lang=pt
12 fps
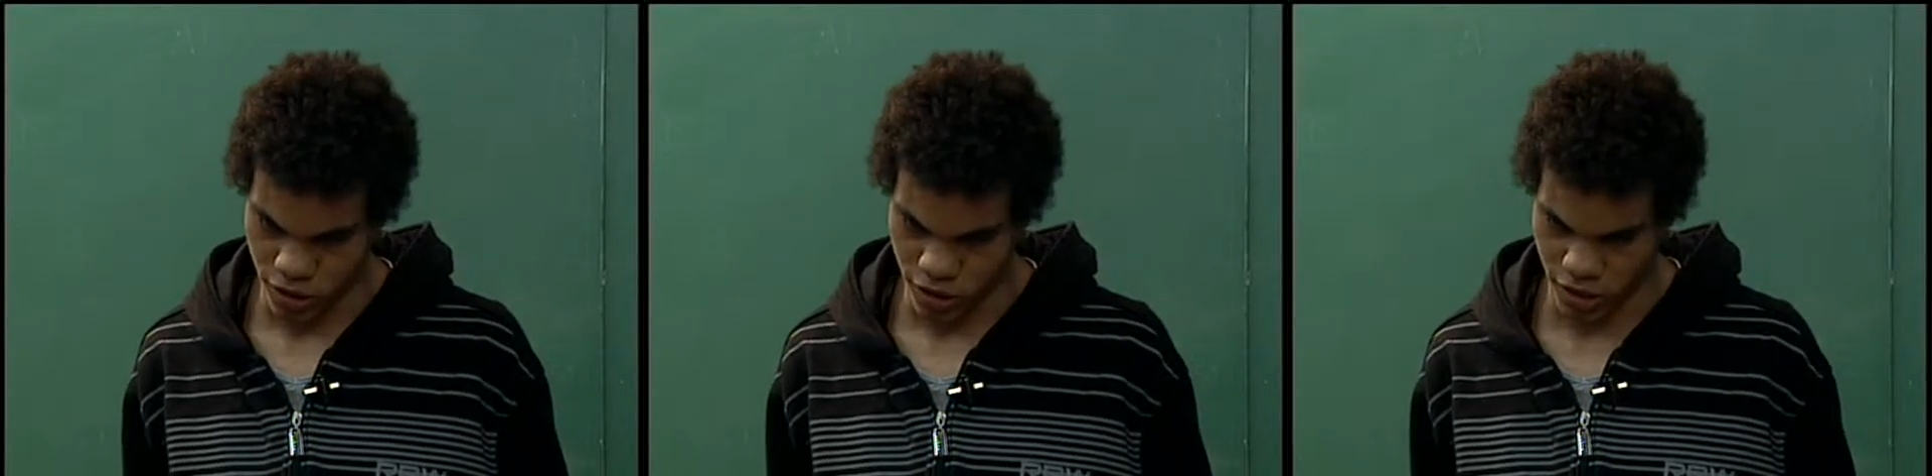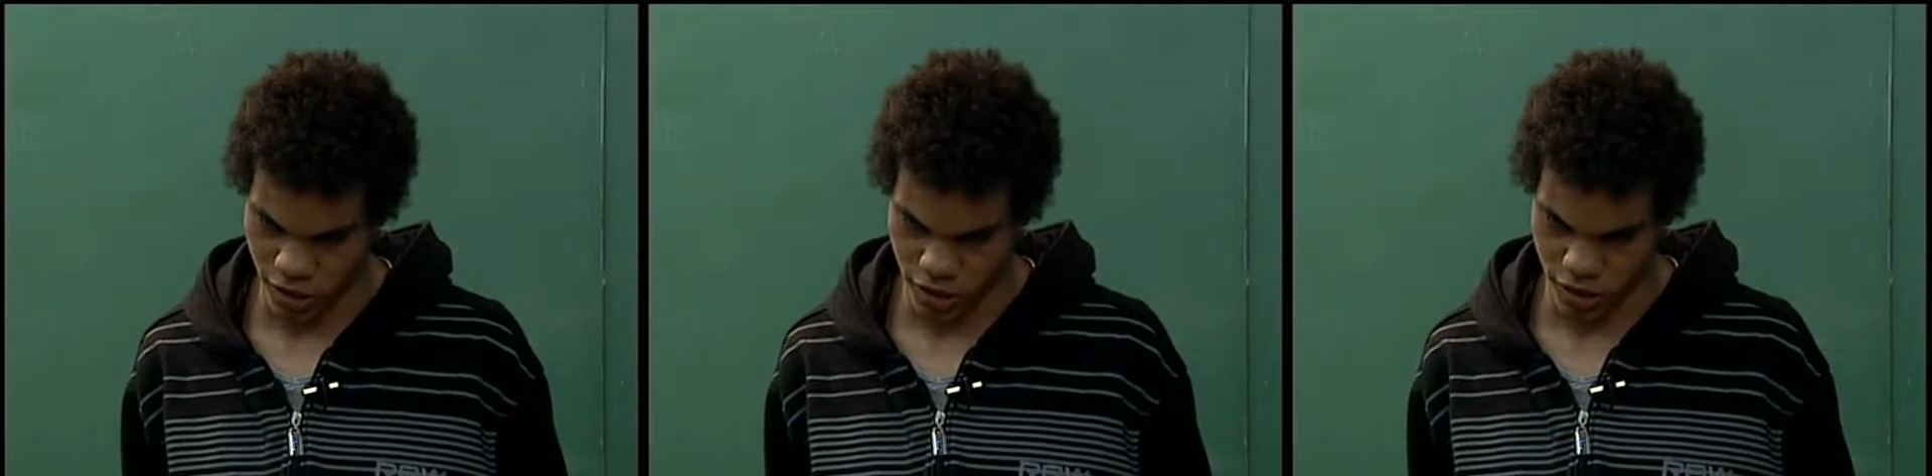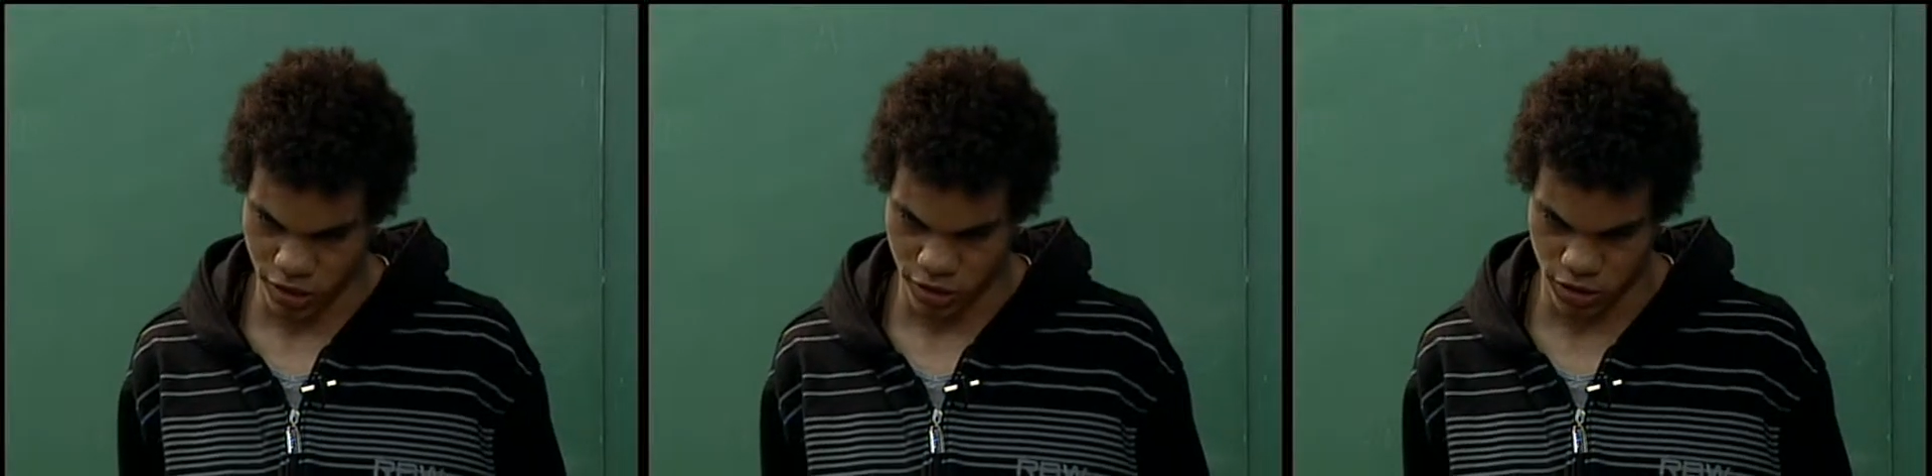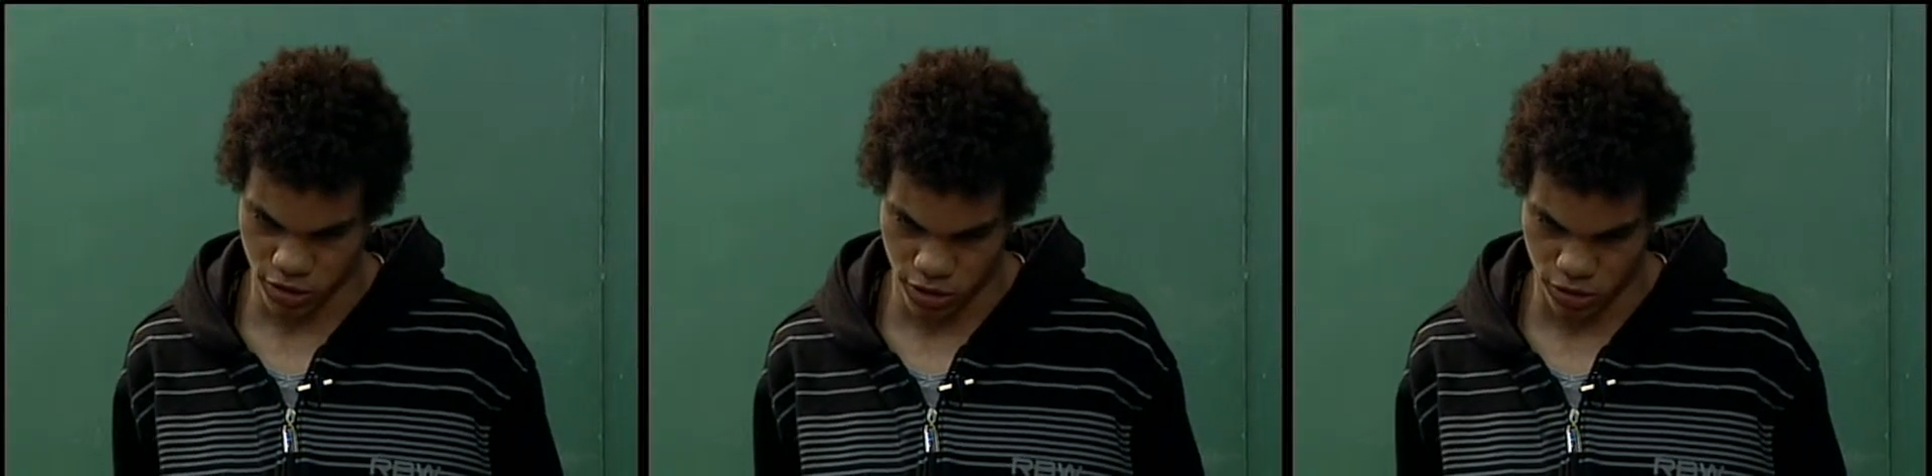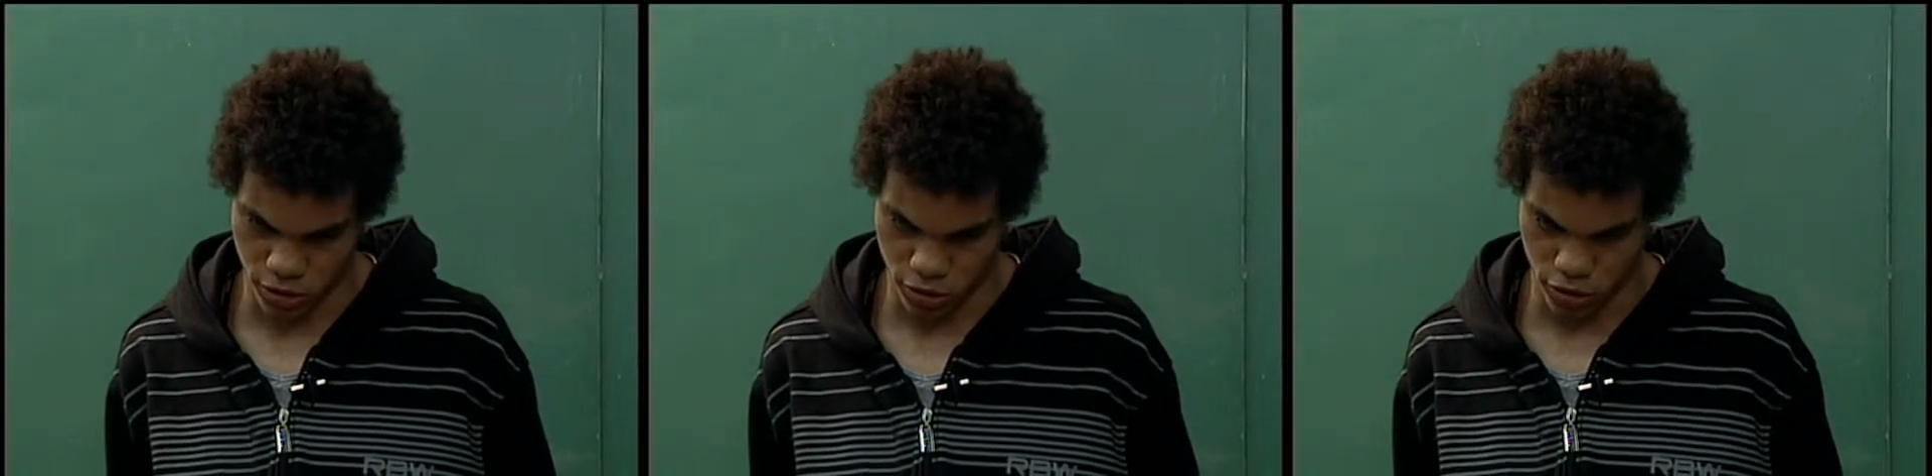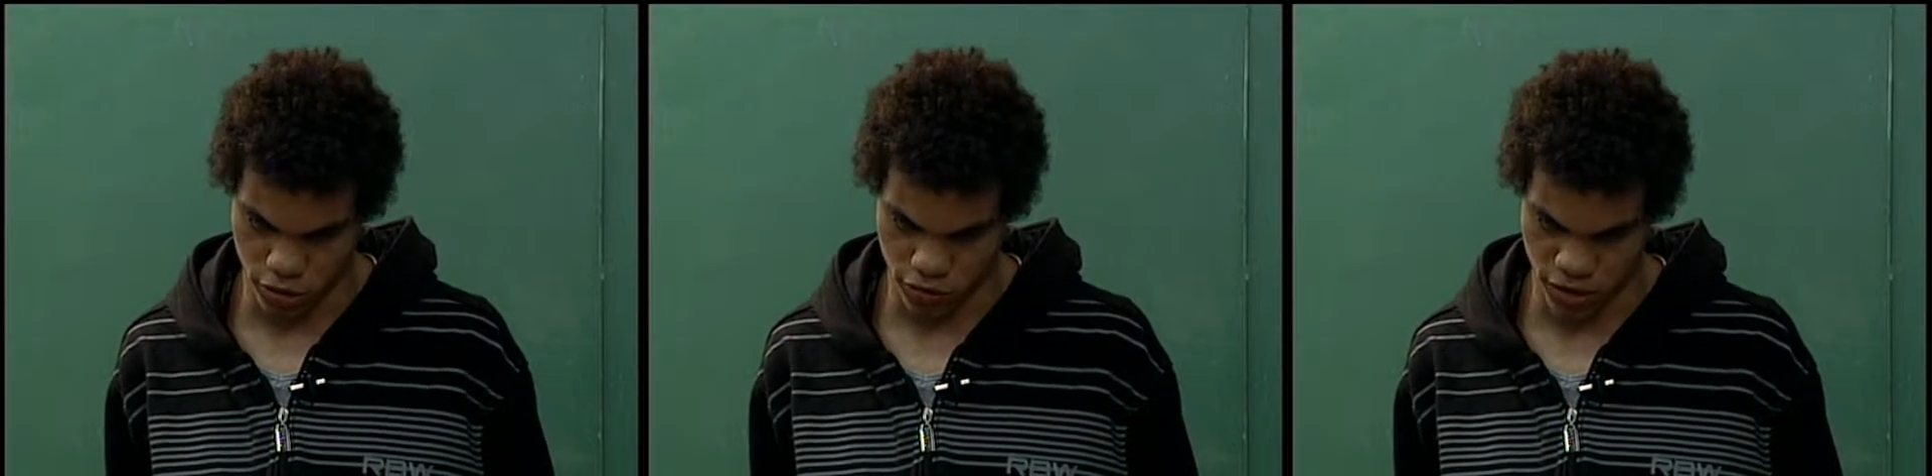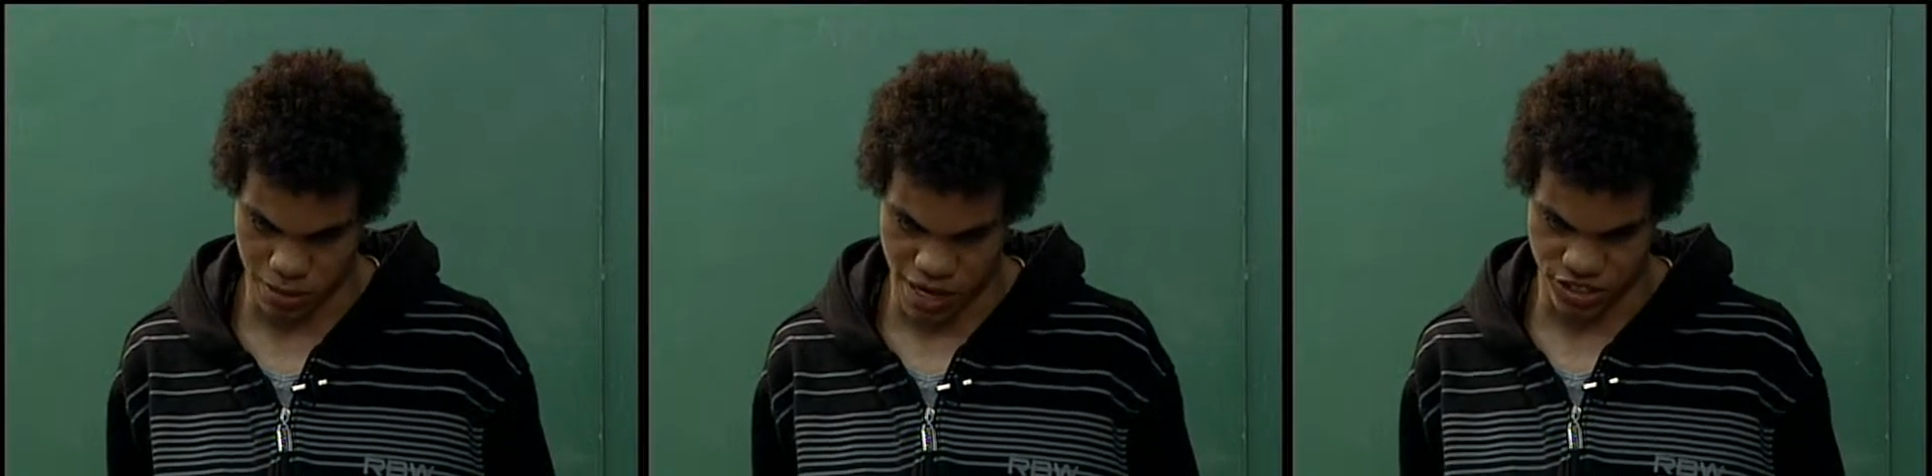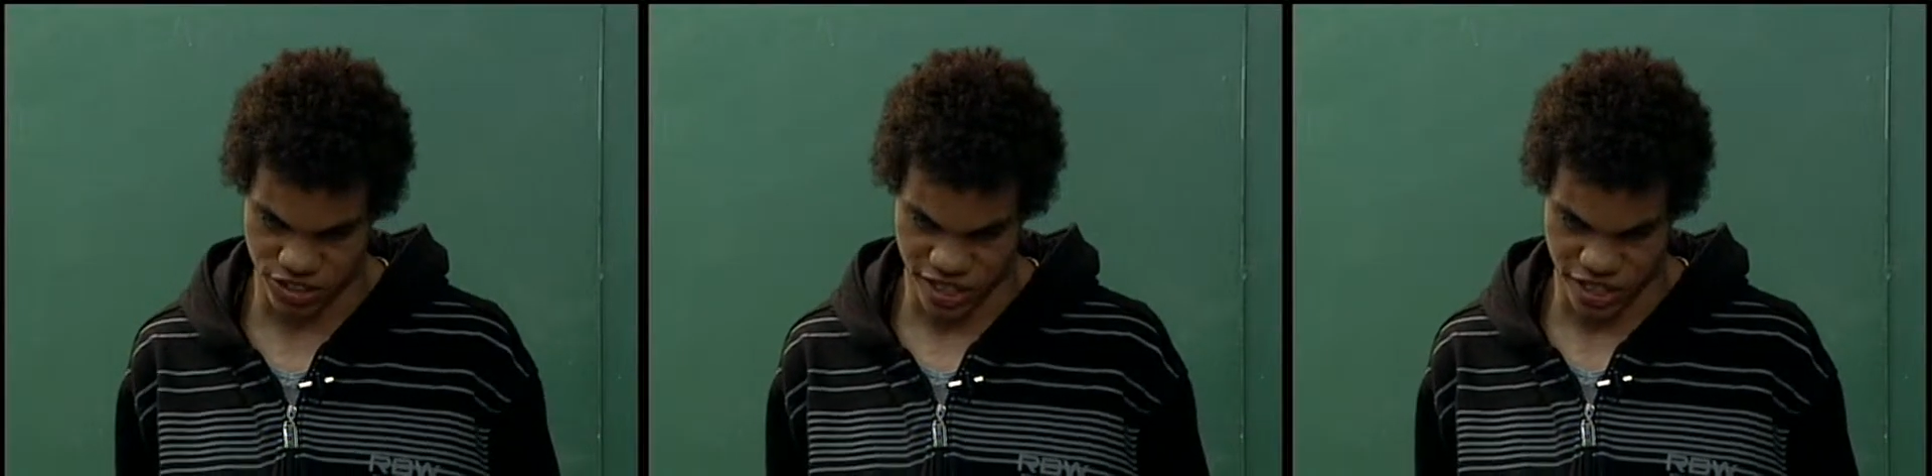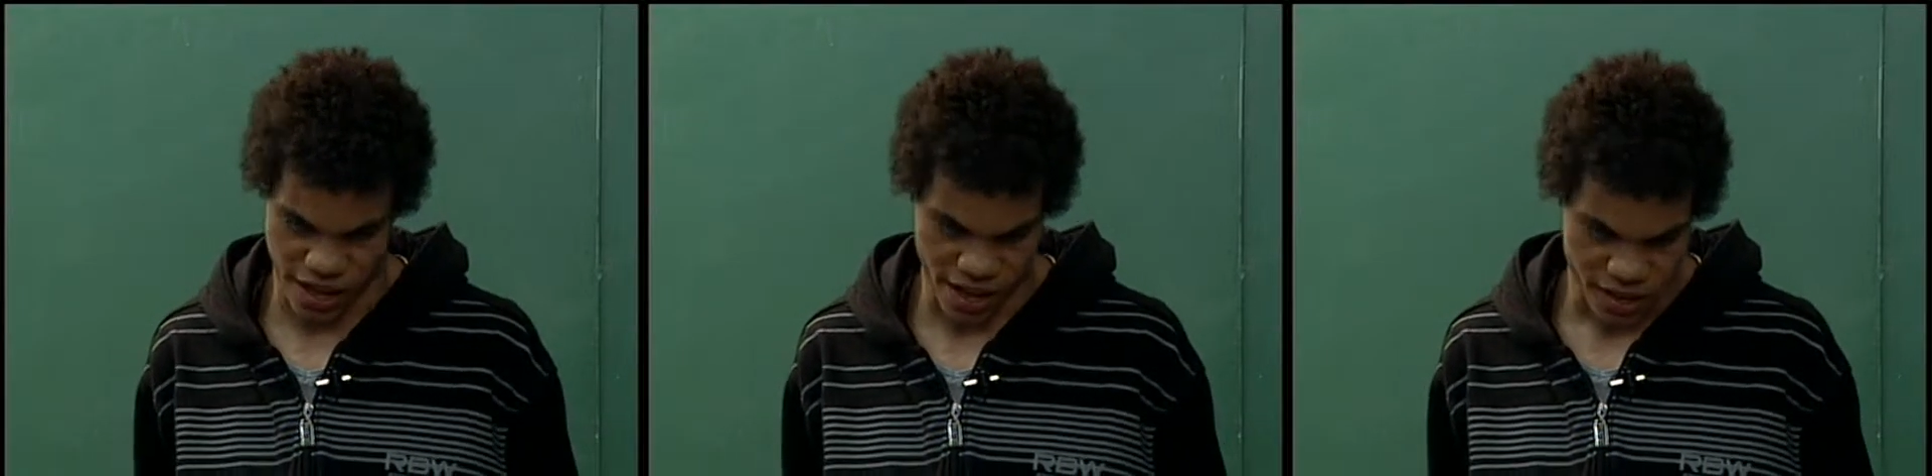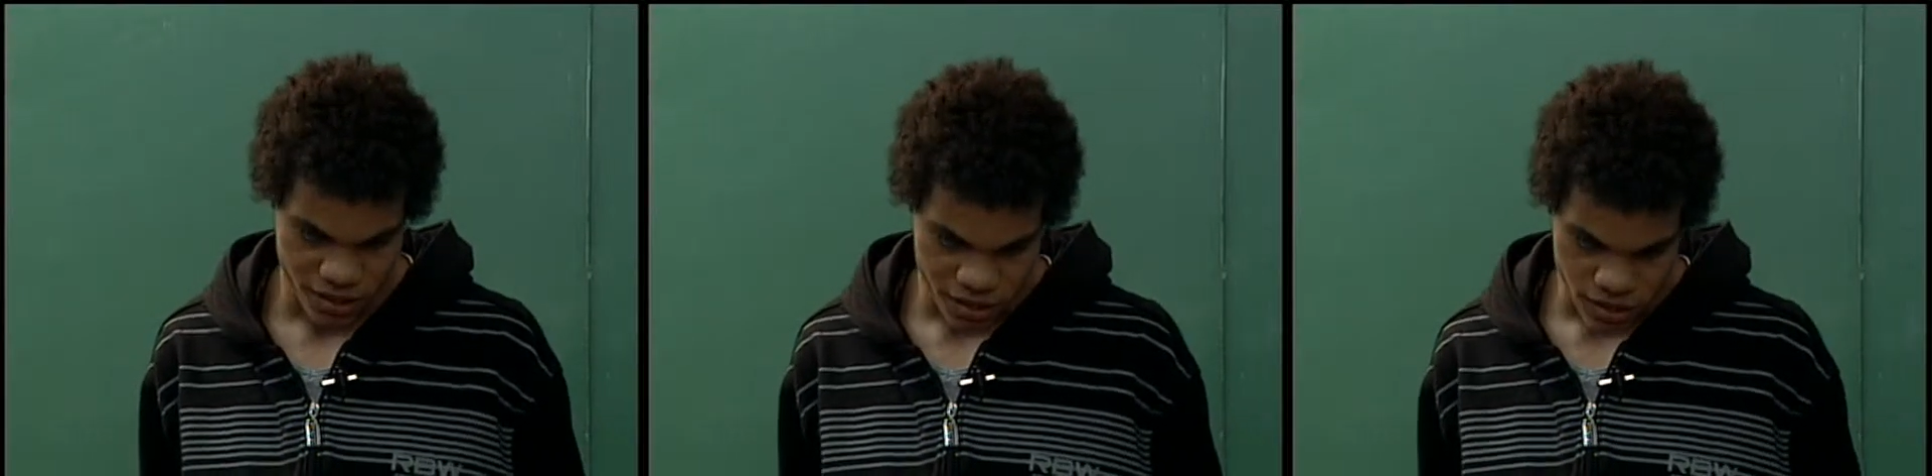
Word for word: uh, instrutor de informática lá.